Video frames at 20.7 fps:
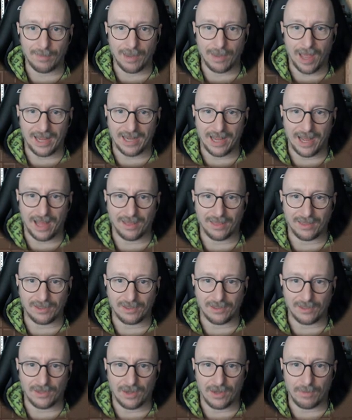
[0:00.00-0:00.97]
I got the
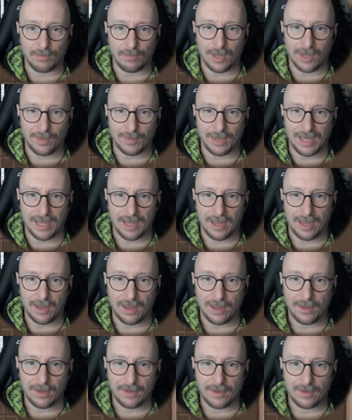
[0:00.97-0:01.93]
gun, baby.
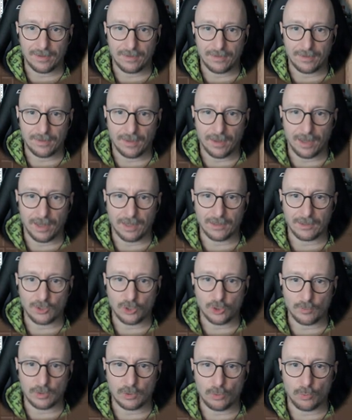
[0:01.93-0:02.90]
Ah, das ist
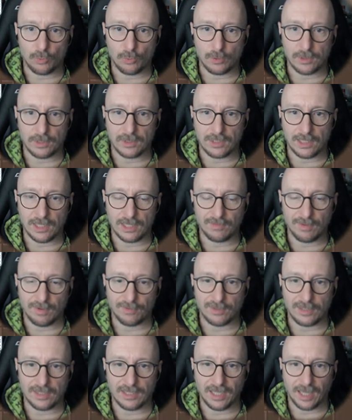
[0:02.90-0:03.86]
schon mal cool. Jetzt geht die
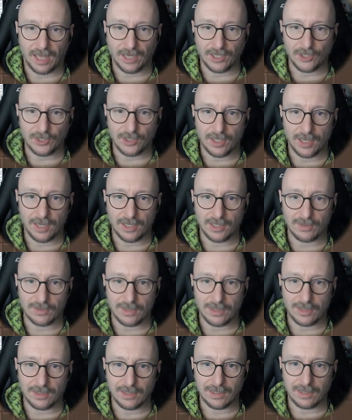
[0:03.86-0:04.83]
Waffe in die rechte Hand, also
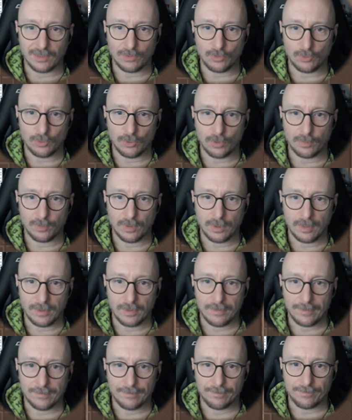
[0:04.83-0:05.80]
hinter den Typ.
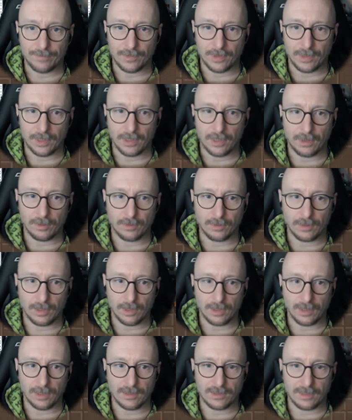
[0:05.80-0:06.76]
Naja,
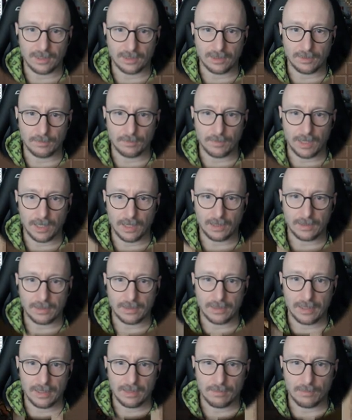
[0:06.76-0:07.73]
okay, ganz nett gemacht.
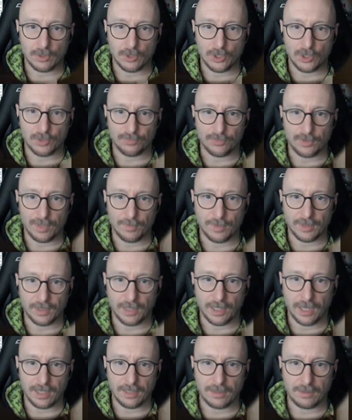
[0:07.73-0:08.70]
Mit Shift kann man
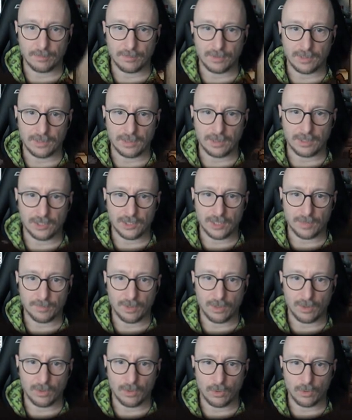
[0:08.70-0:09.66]
rennen, ein bisschen Licht haben
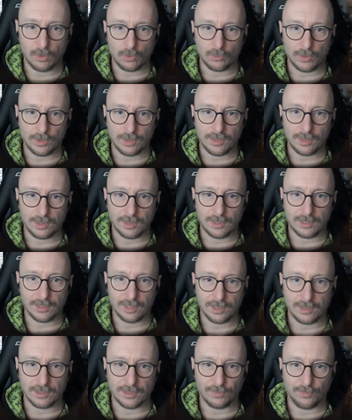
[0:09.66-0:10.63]
wir auch. Du hast ja, die
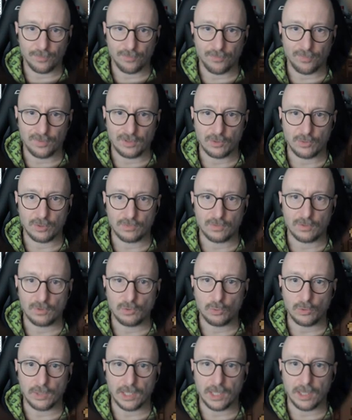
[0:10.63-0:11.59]
Knarre ist ja fünfmal so groß wie
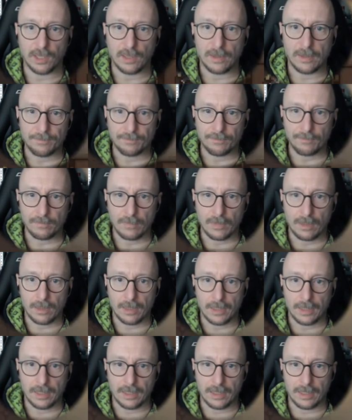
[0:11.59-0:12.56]
du, Digga.
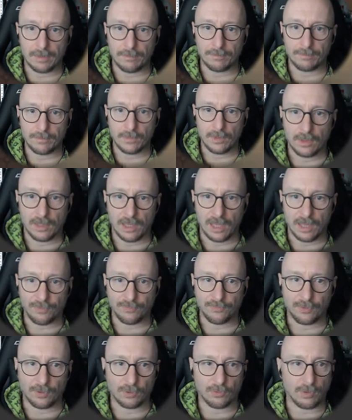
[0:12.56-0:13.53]
Ähm, F
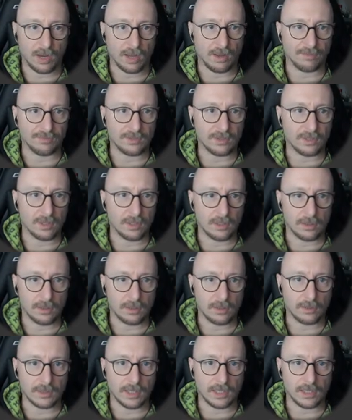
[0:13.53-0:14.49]
for Craft.
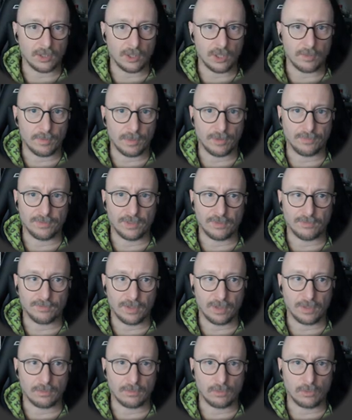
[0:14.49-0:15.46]
Okay, hier können wir auf jeden
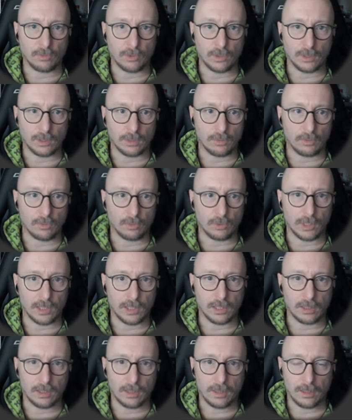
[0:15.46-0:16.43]
Fall, ui,
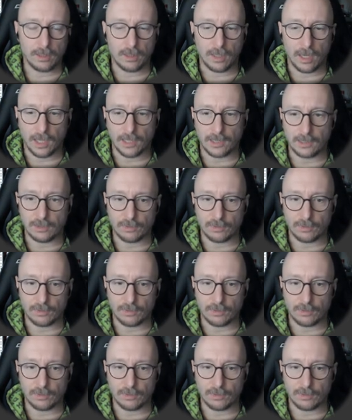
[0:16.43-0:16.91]
okay, einiges